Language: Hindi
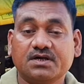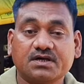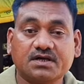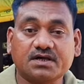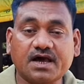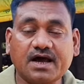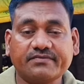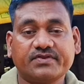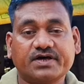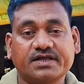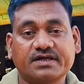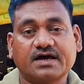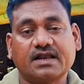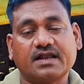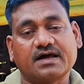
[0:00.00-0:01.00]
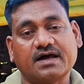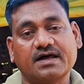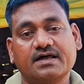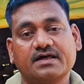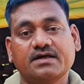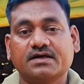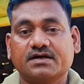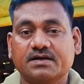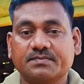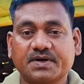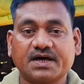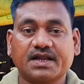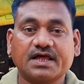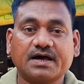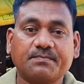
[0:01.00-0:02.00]
क्या तरीका लगाएं कि
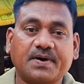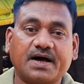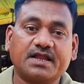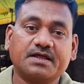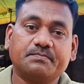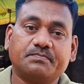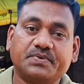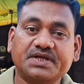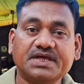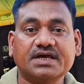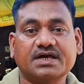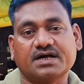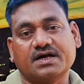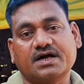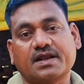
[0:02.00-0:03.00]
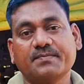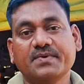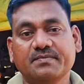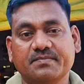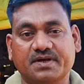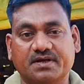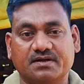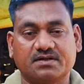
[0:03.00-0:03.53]
बकरियां पानी पिए गर्मी में